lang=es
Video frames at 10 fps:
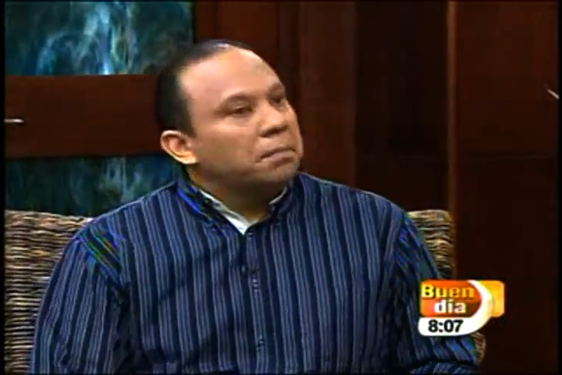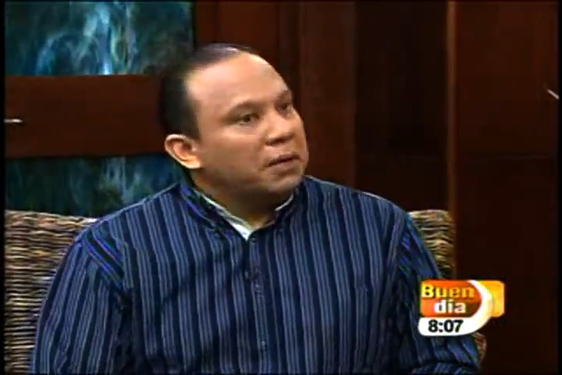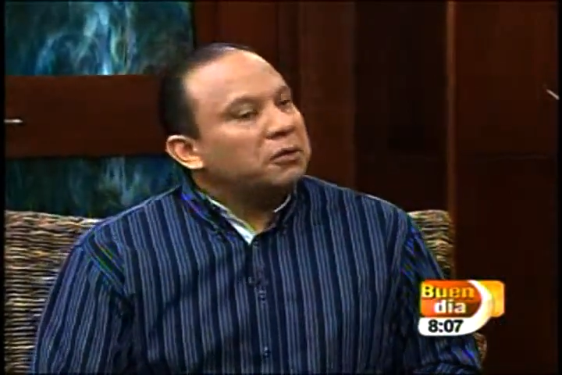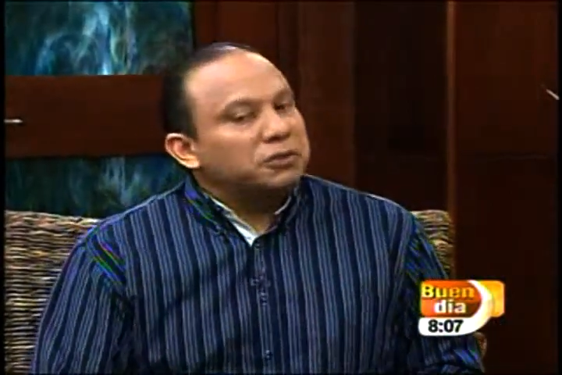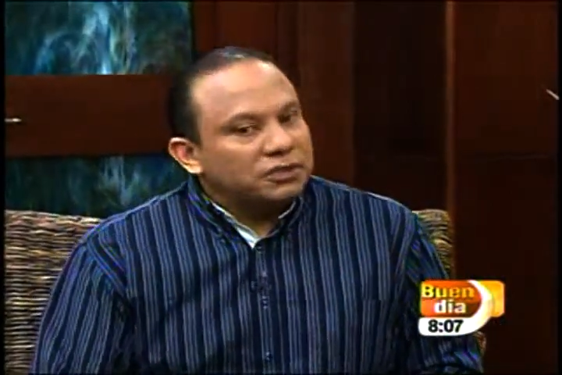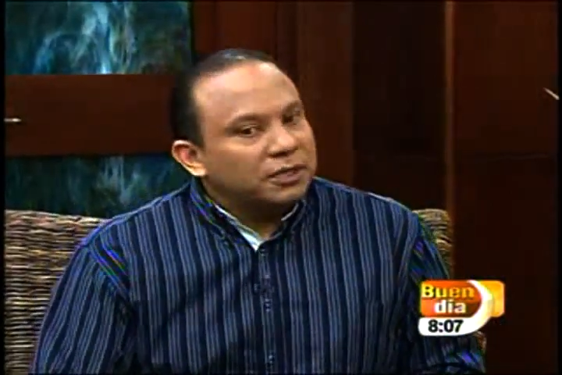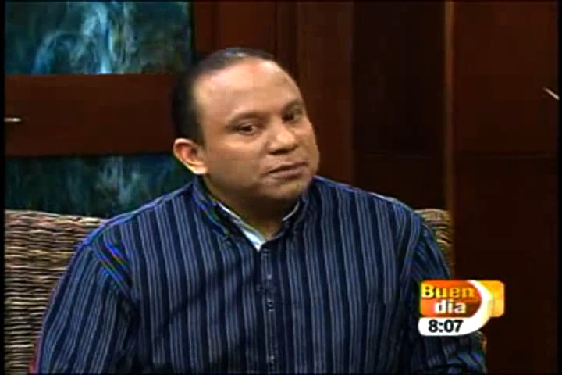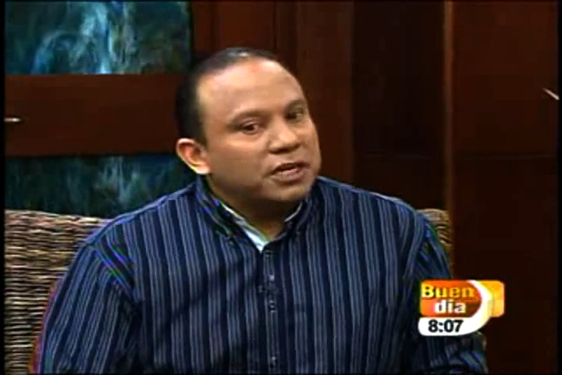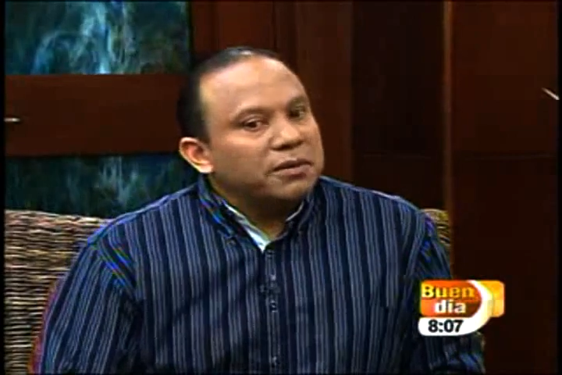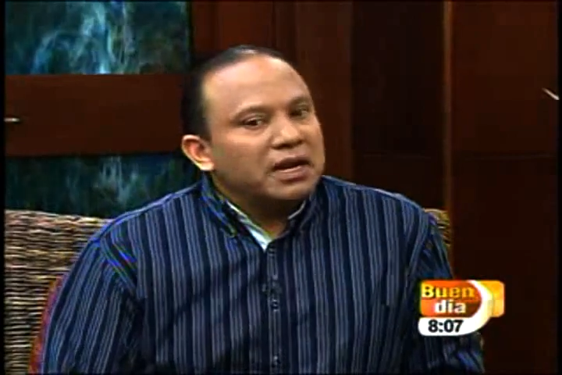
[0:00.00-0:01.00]
veo que usted
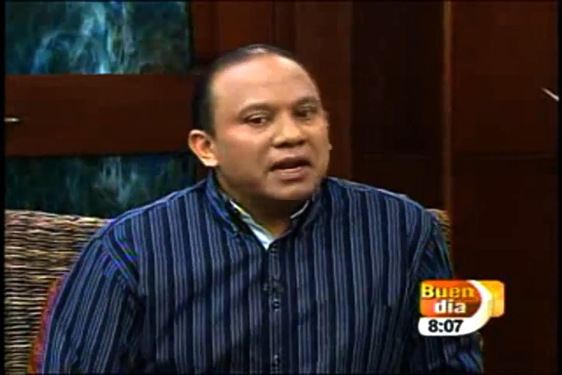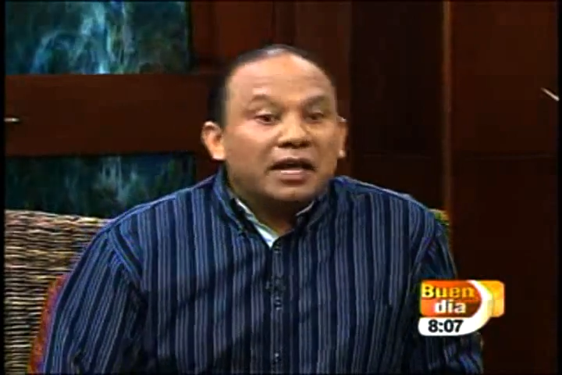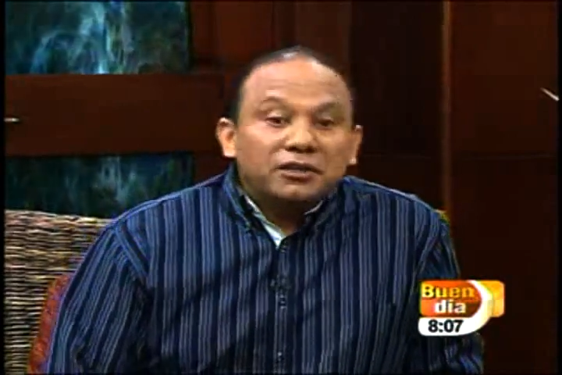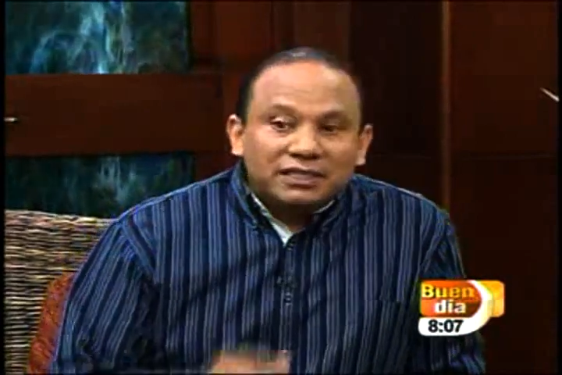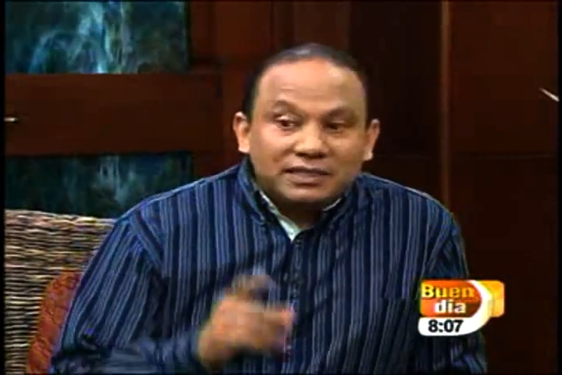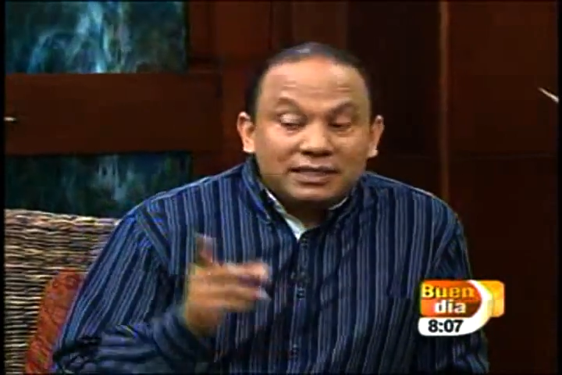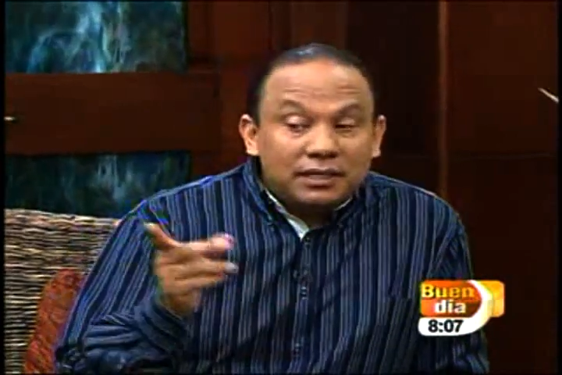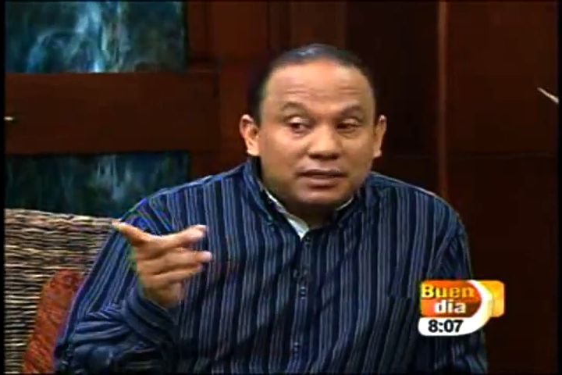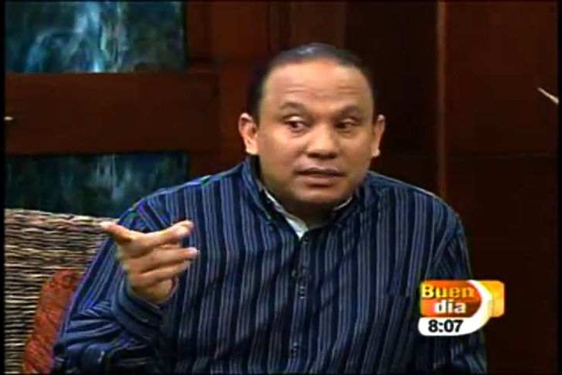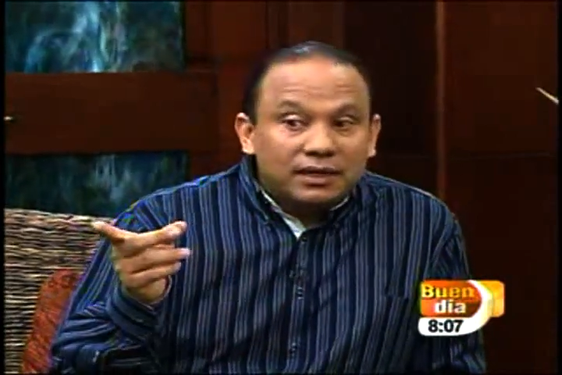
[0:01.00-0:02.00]
observa el ganado, dice,
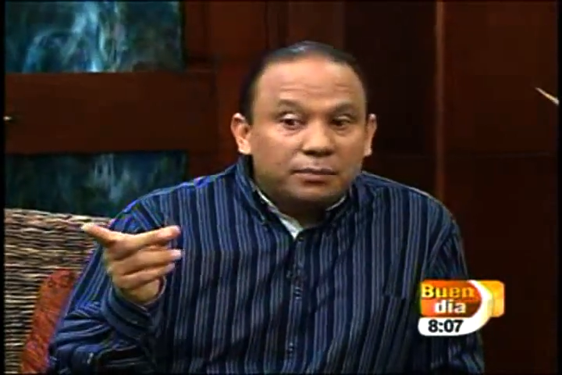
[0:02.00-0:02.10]
sí, dice,